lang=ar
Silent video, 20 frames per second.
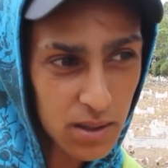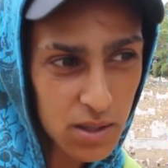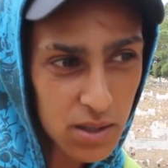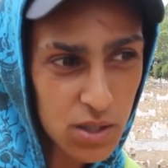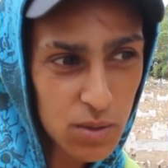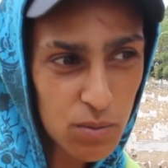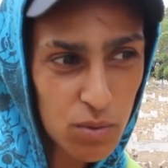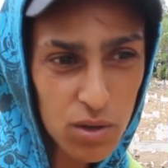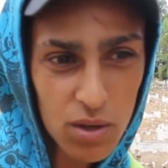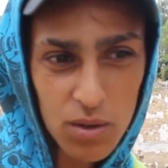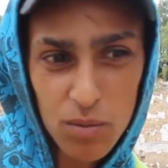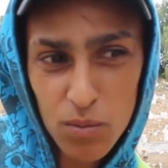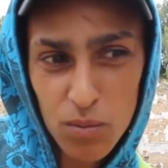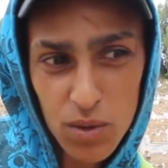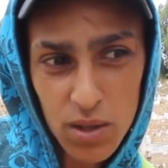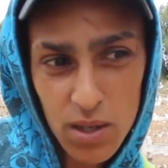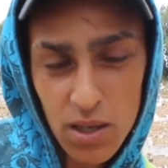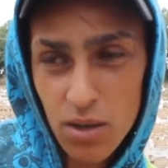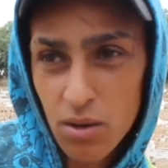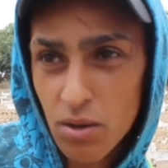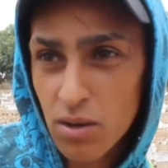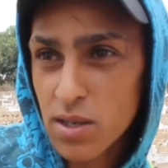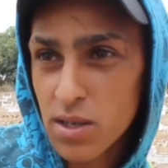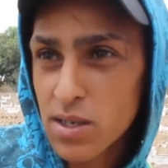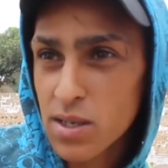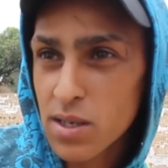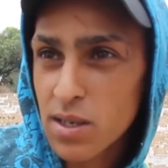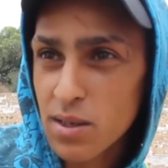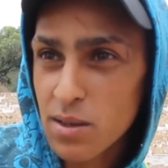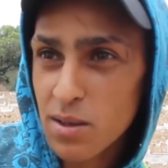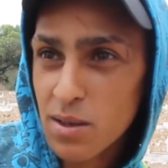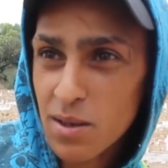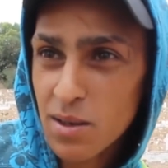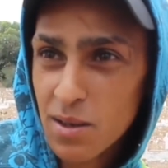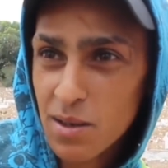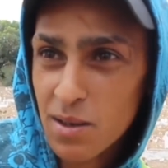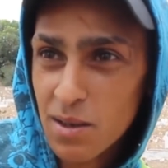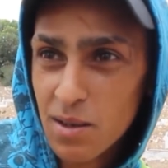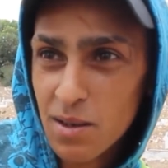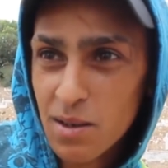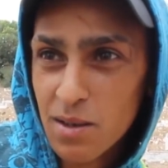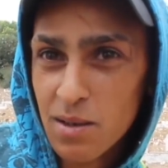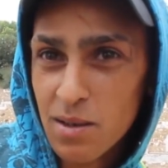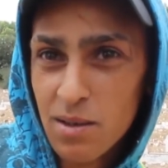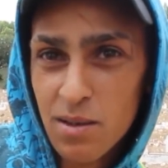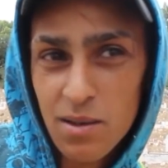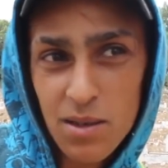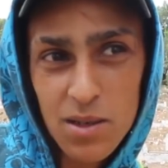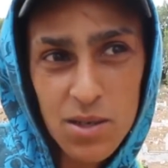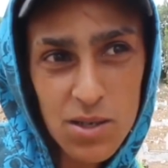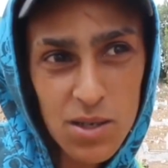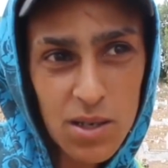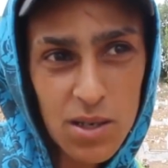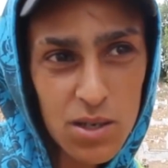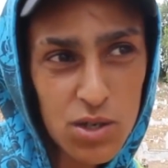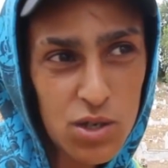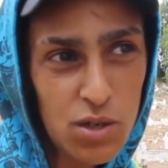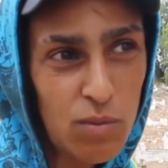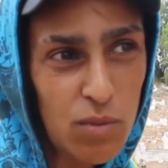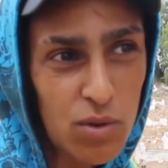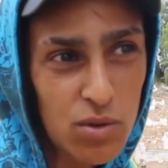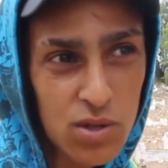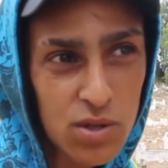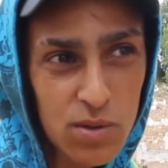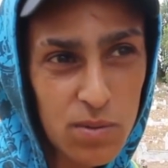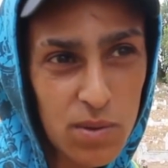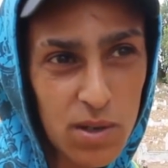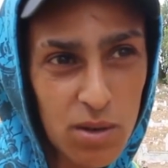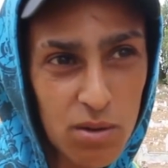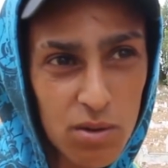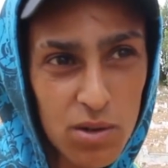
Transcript: كيجيبوا لهم مويه وغريسات كنجمعوا الزبال